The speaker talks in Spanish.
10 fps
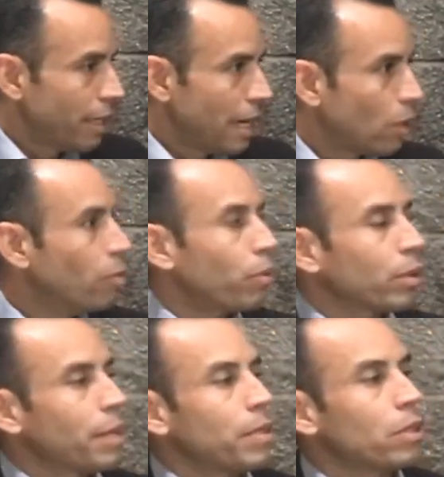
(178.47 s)
el
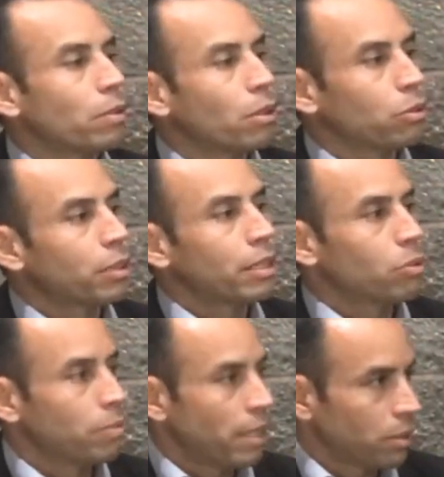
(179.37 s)
comportamiento de los
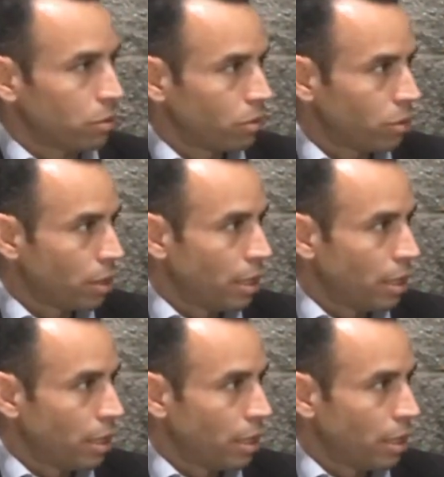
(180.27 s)
seres humanos.